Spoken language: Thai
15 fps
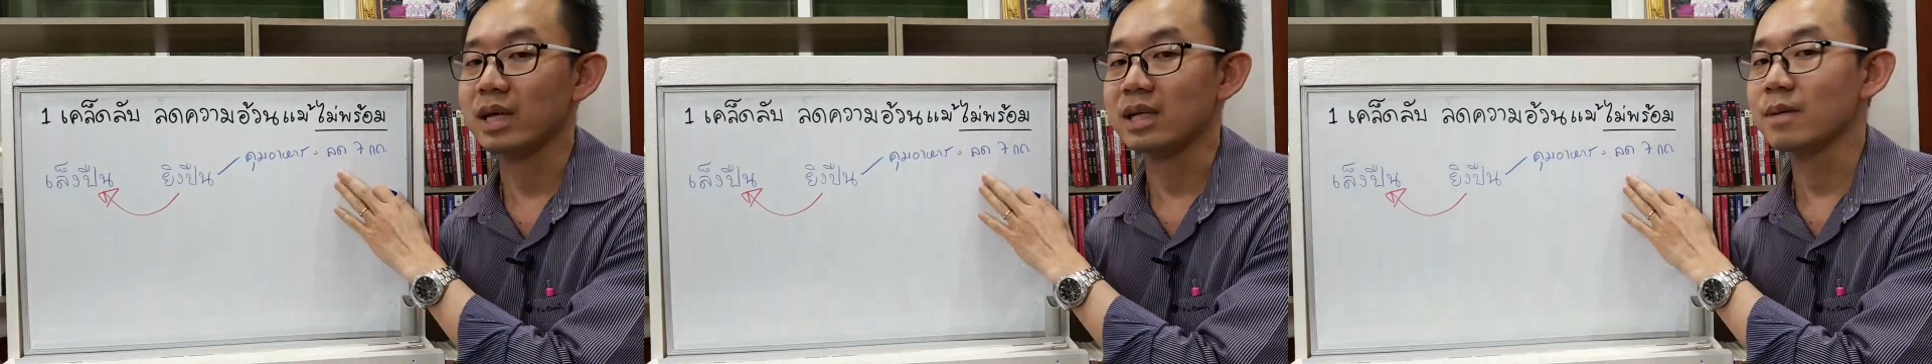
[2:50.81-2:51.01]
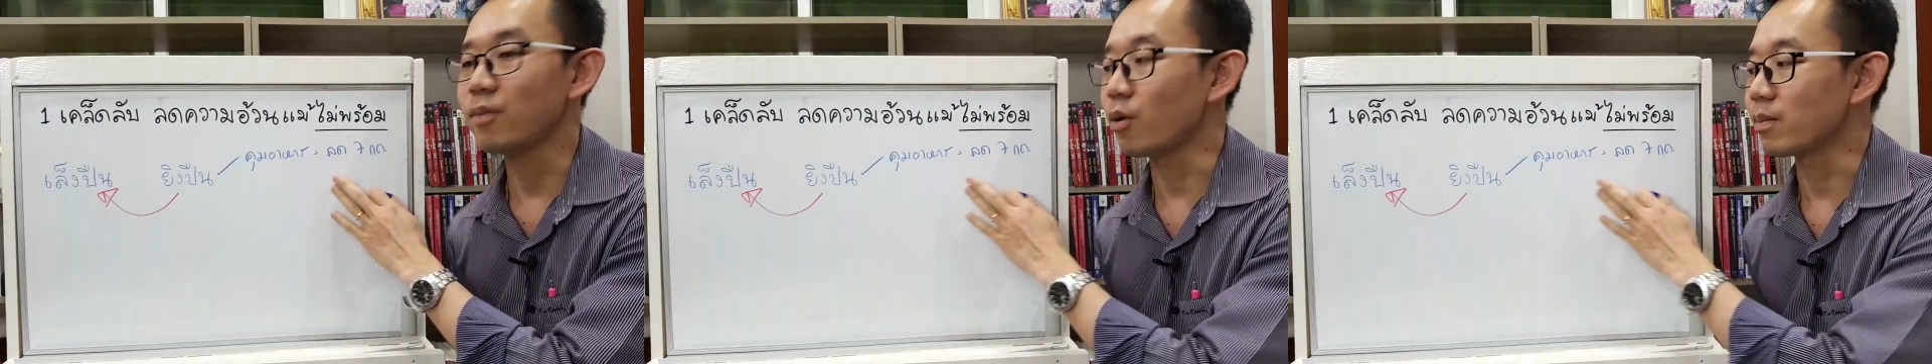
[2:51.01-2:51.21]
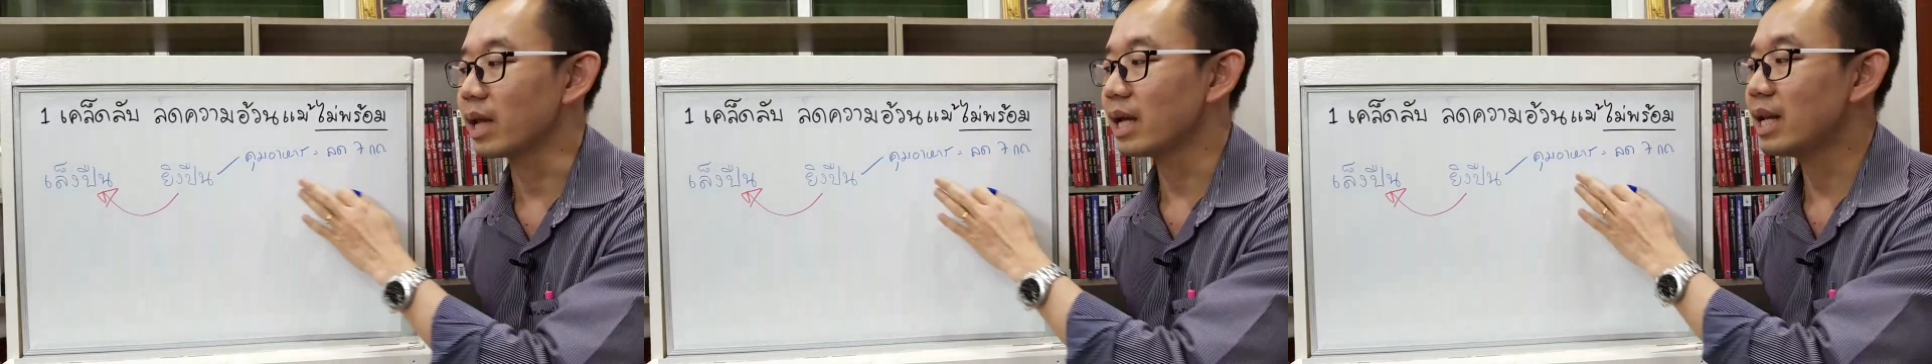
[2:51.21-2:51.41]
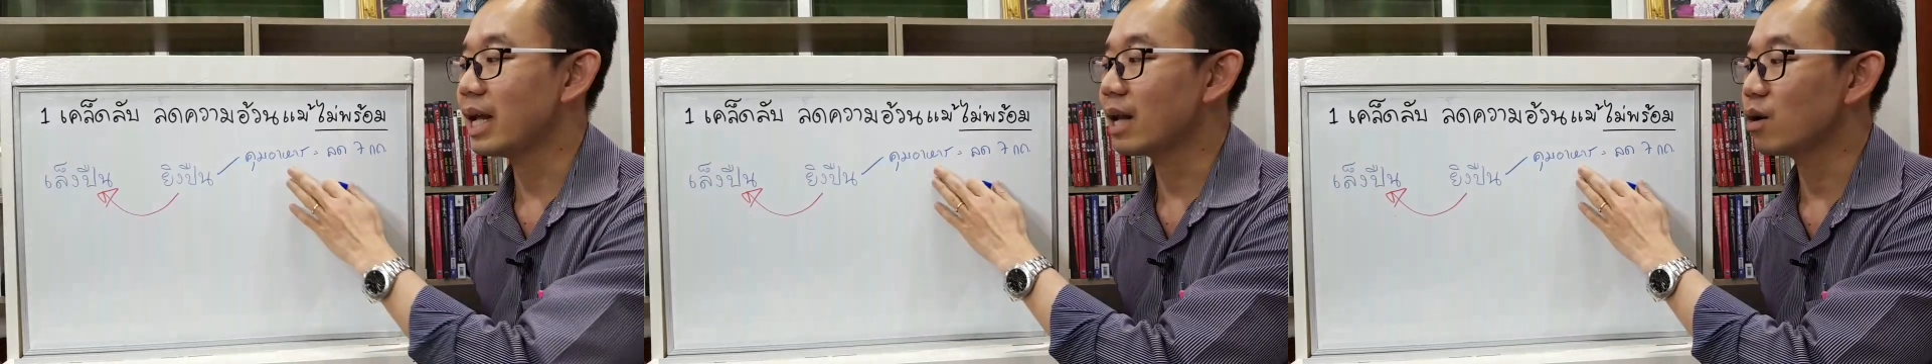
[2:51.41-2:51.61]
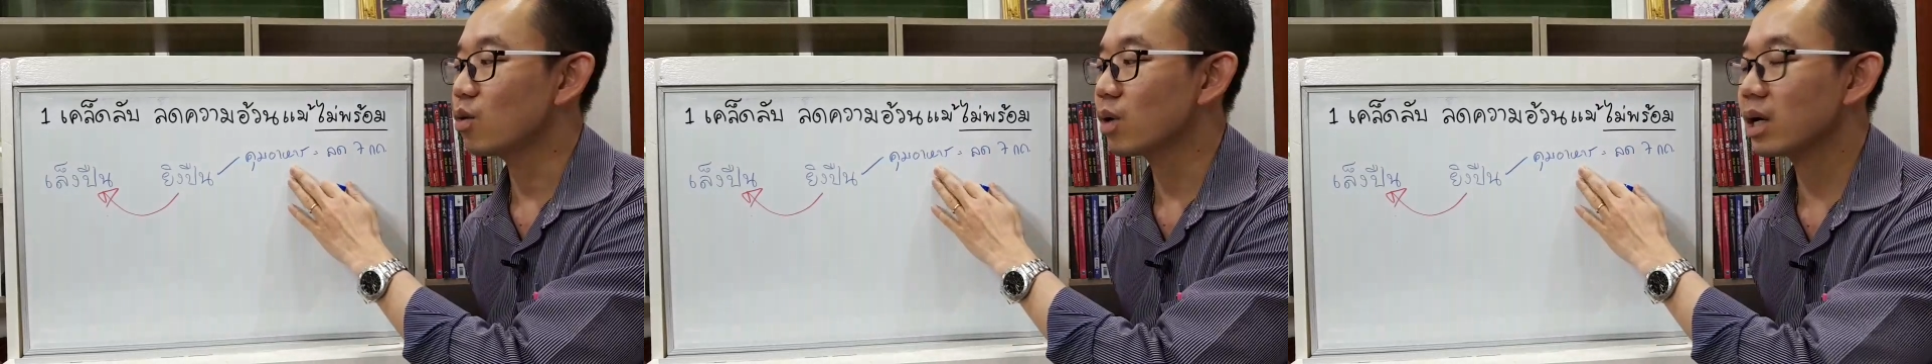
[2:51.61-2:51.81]
สิ่งที่ผมได้
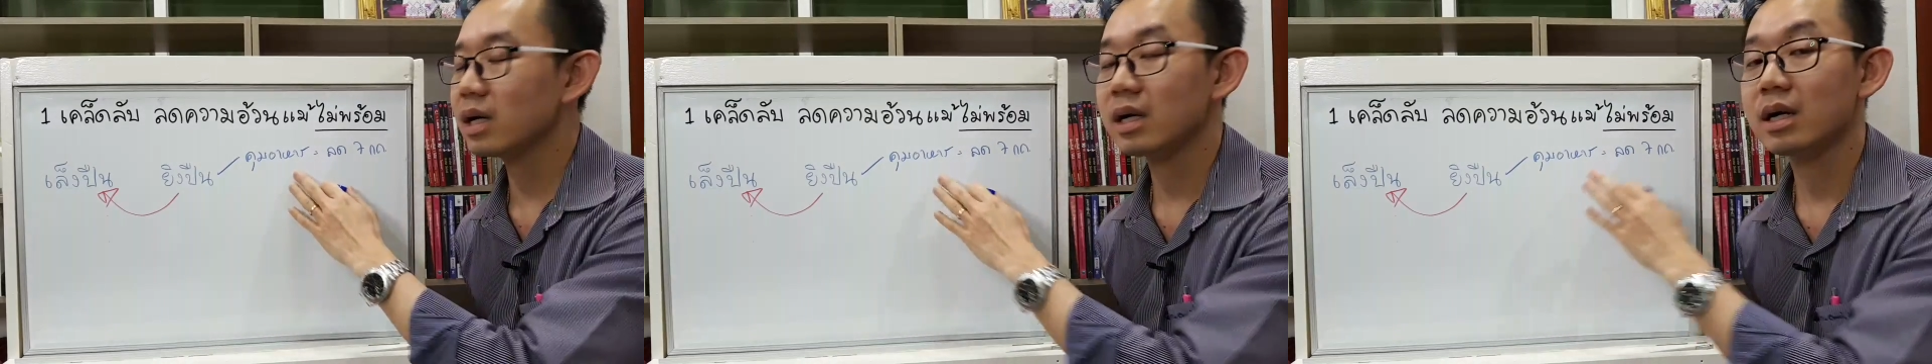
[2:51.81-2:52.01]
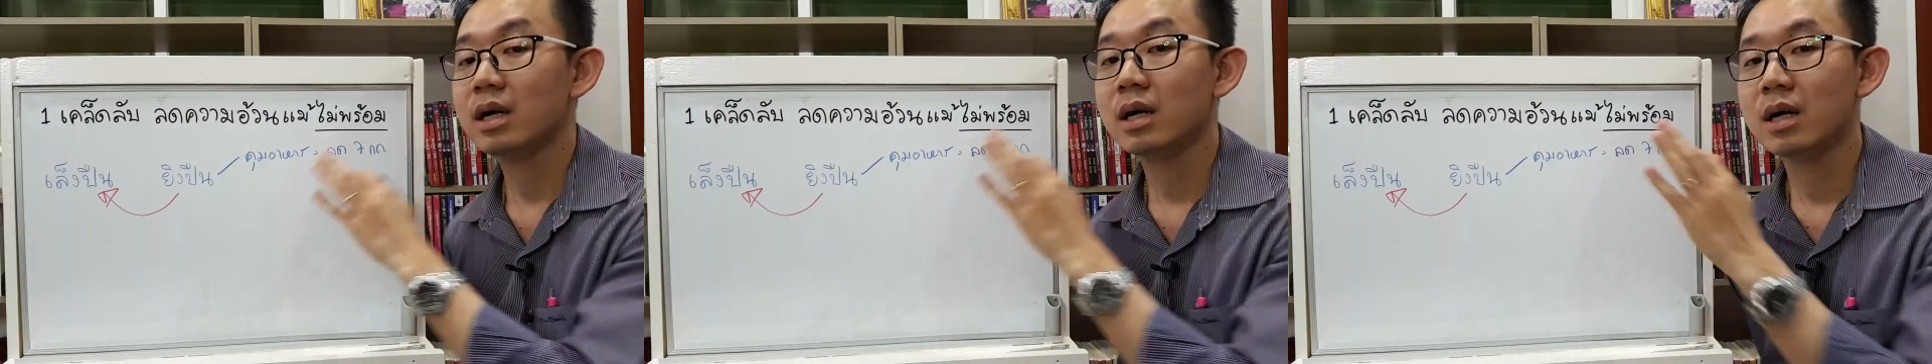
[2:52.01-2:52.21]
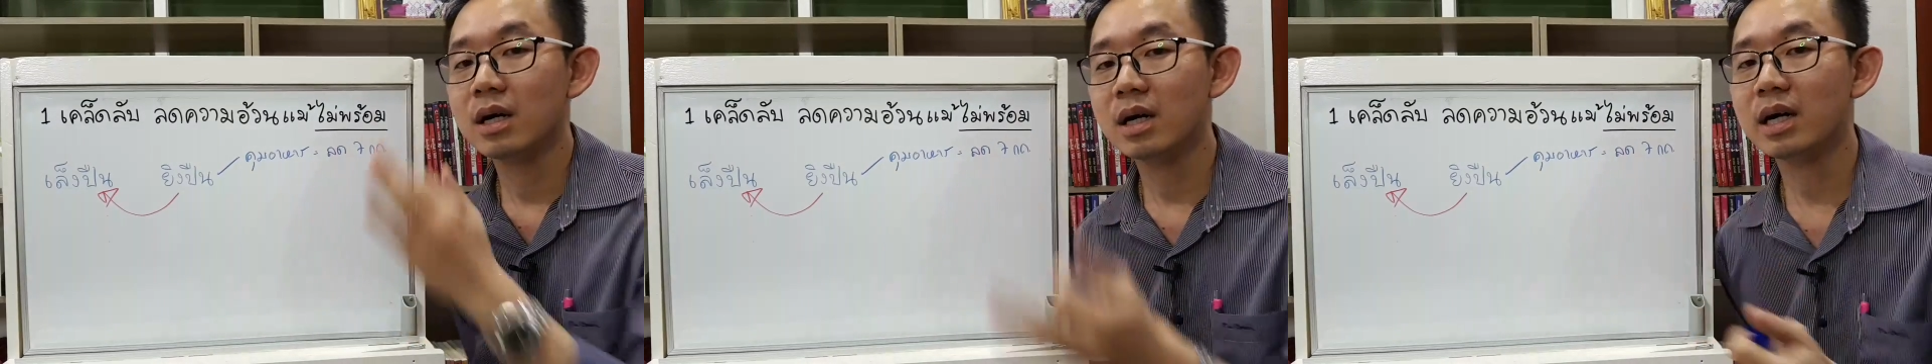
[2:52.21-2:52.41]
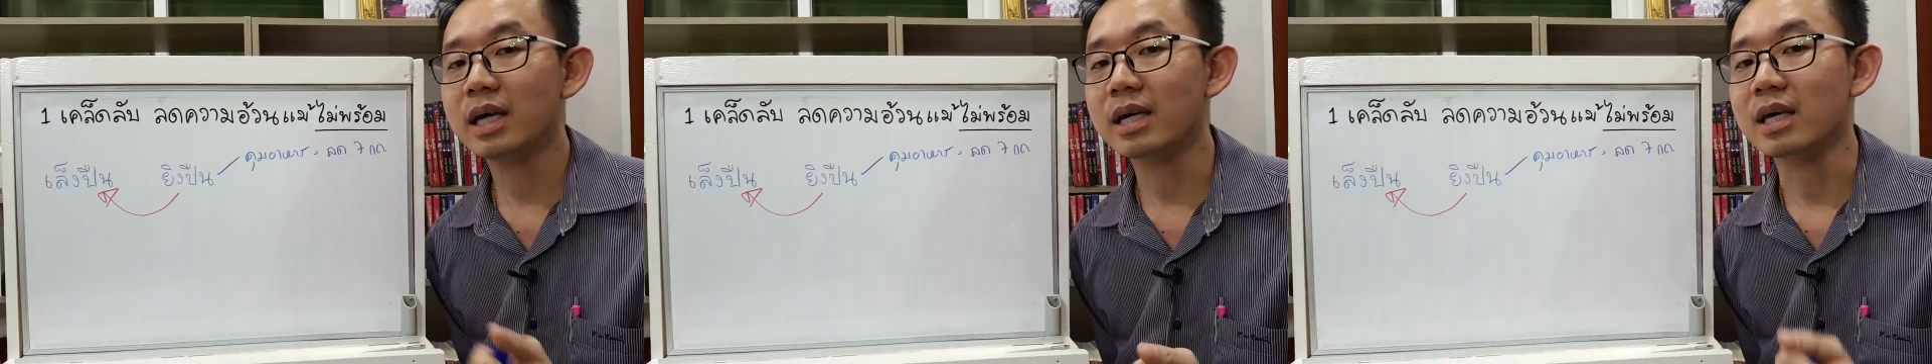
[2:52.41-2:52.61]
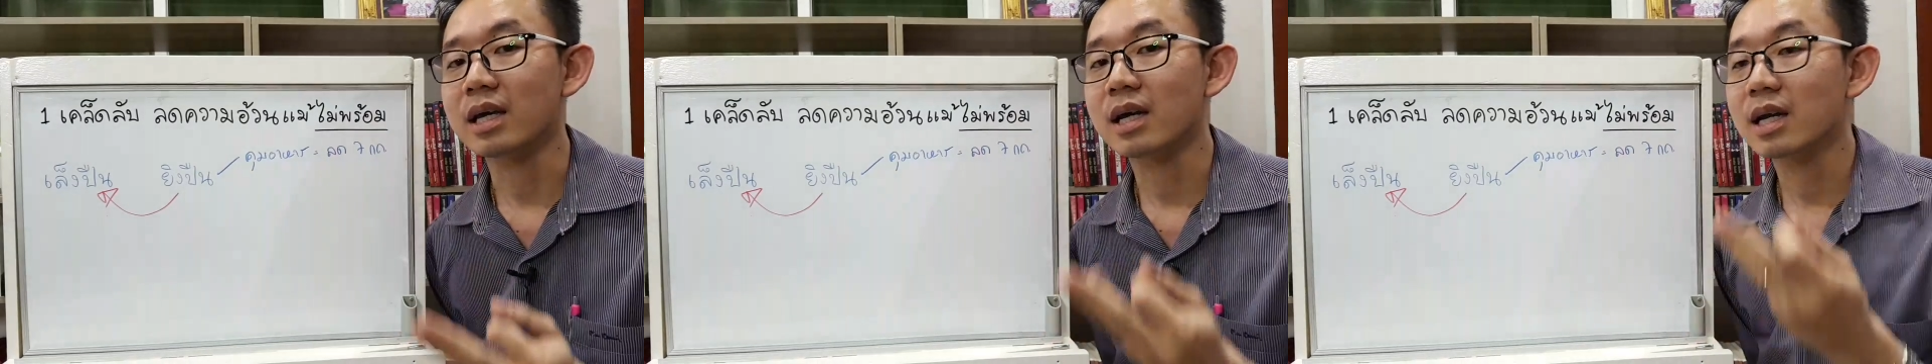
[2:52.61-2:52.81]
เรียนรู้คือเฮ้ย